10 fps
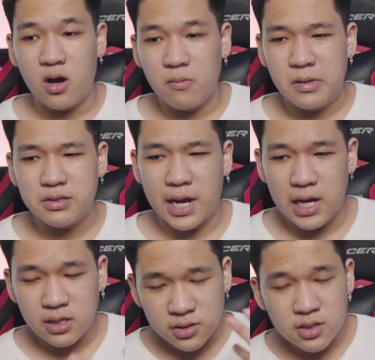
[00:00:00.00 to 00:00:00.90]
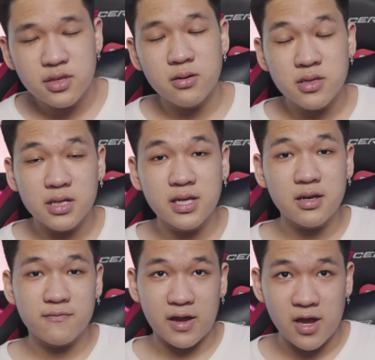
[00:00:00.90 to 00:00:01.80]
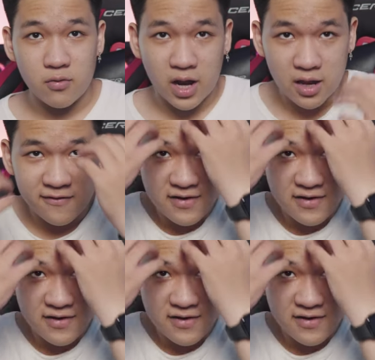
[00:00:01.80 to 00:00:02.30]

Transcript: uh, mình thấy thực sự rất là thích với kiểu này